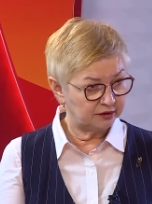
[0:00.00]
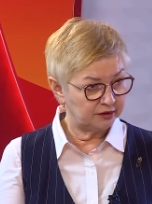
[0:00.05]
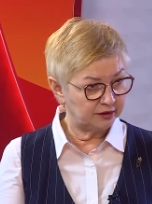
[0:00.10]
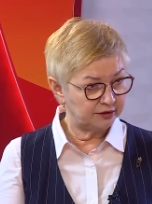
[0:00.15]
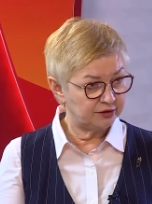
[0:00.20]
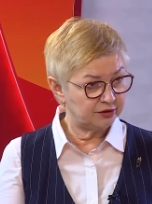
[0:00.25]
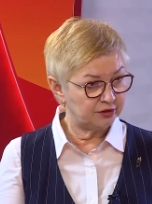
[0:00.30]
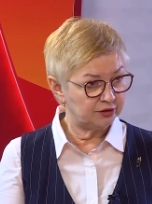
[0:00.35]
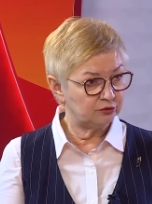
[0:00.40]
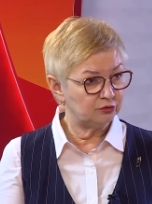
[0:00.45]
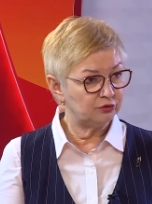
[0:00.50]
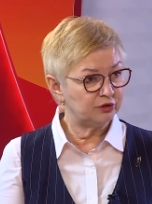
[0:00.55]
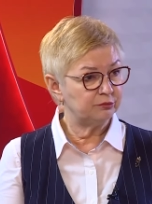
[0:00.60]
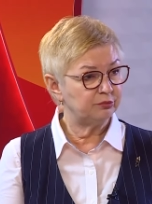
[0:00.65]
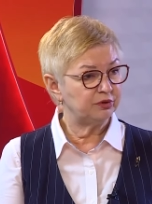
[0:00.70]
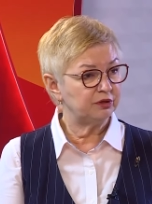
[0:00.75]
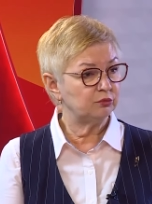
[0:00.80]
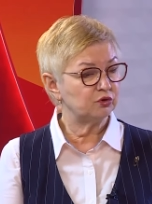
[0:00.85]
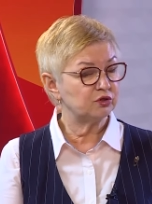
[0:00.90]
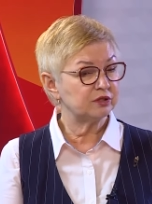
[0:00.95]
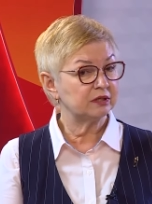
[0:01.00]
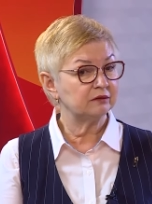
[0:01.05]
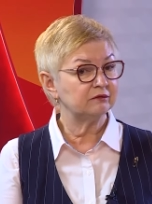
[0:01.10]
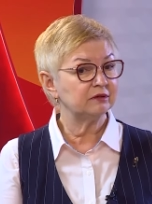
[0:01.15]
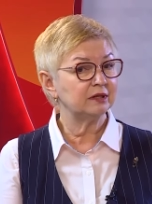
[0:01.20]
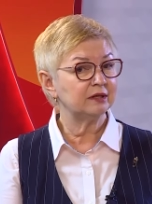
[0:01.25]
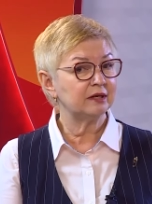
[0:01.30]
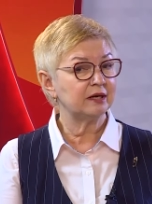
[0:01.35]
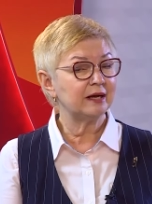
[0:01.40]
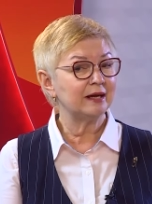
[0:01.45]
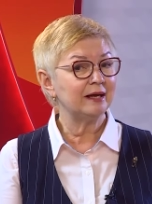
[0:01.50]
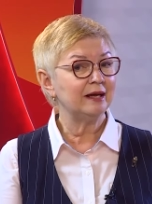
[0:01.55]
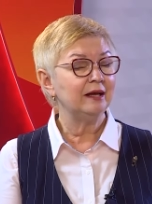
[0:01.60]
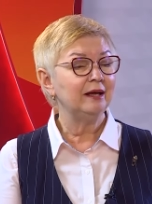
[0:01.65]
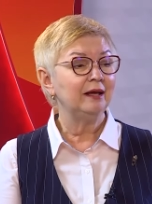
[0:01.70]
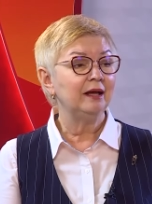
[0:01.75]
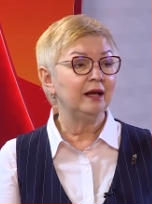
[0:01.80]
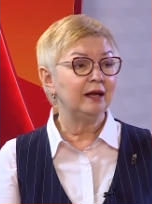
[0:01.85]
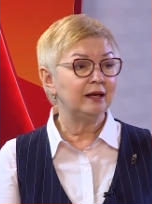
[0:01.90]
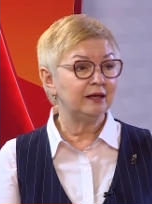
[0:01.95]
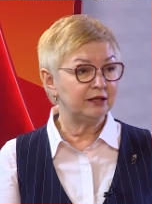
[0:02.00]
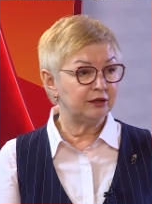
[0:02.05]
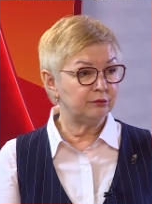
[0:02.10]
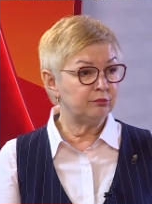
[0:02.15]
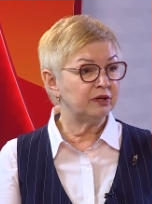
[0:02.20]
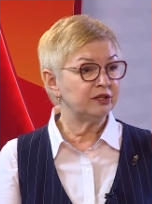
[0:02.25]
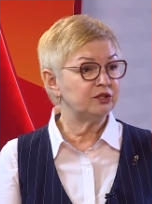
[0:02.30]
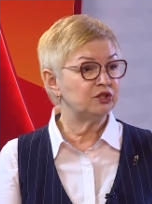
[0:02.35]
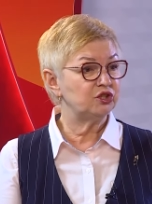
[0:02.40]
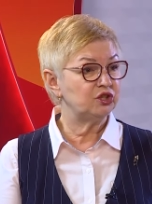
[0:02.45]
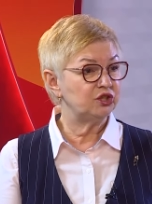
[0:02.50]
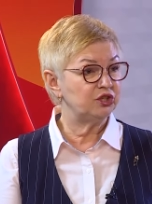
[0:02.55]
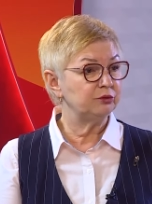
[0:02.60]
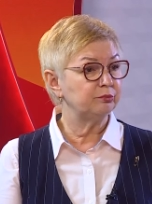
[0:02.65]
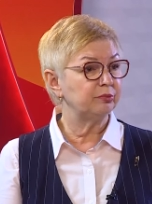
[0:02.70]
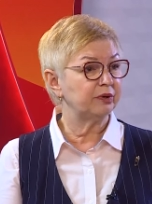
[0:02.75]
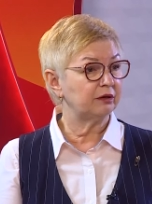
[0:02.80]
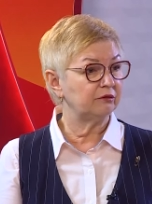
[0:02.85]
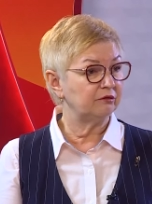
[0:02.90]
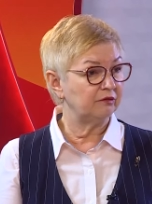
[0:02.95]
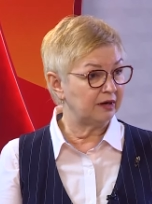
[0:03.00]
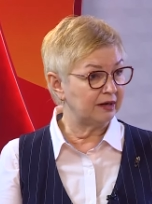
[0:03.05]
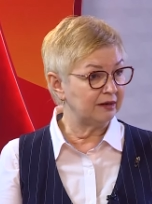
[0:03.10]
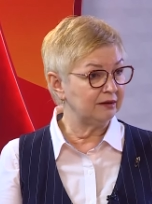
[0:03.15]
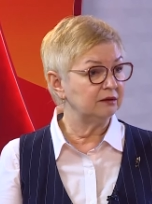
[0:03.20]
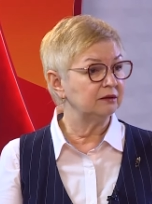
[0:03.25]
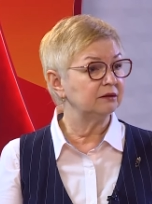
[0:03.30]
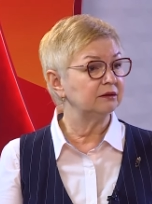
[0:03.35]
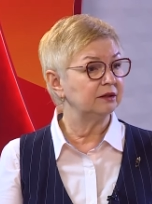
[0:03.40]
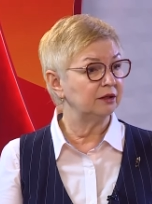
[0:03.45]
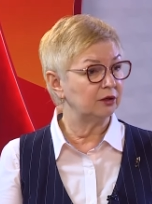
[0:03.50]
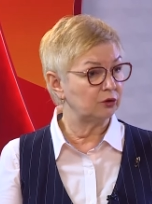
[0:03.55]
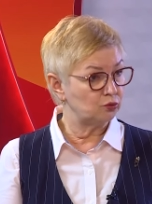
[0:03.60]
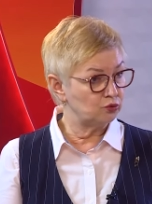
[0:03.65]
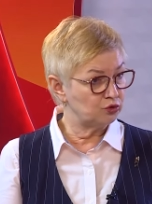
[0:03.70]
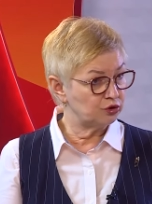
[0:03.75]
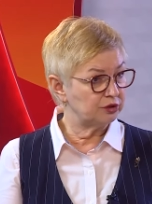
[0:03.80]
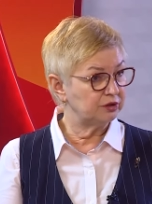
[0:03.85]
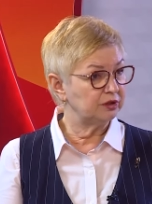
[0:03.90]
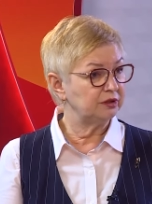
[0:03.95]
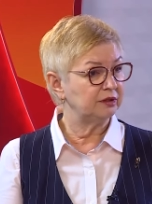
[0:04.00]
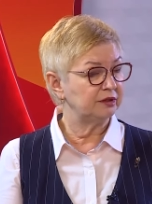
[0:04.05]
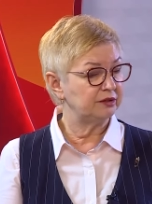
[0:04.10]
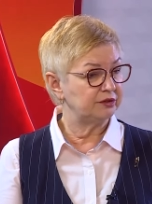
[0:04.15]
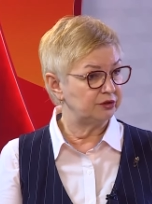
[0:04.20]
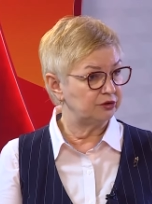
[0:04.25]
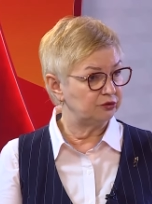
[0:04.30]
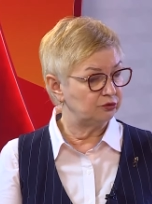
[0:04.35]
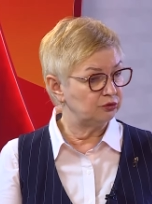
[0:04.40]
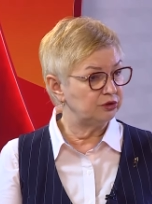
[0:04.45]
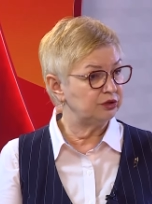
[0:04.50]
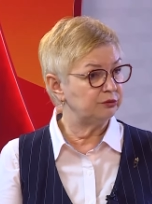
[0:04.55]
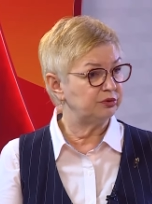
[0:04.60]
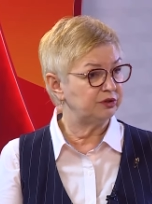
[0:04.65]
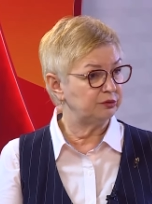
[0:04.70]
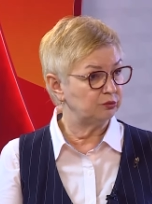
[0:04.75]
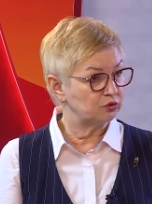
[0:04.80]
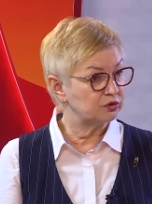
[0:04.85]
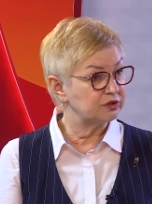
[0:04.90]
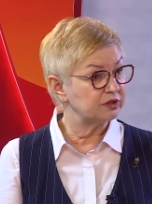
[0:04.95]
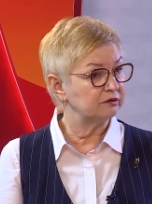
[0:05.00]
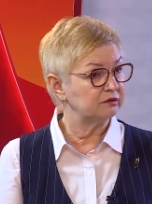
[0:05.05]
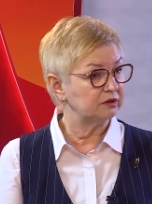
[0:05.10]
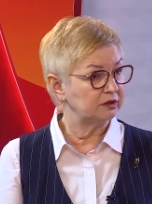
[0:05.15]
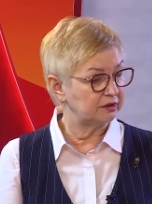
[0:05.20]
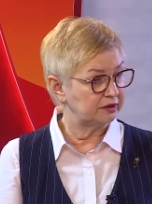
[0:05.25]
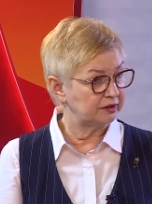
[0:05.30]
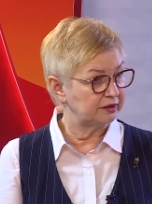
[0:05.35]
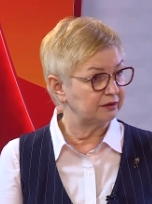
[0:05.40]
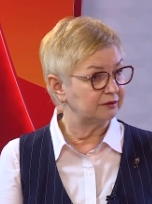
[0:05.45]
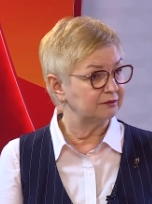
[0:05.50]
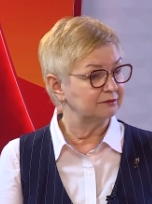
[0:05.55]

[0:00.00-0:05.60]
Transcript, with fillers: на территории Приморского края, либо чьи права нарушены на территории Приморского края.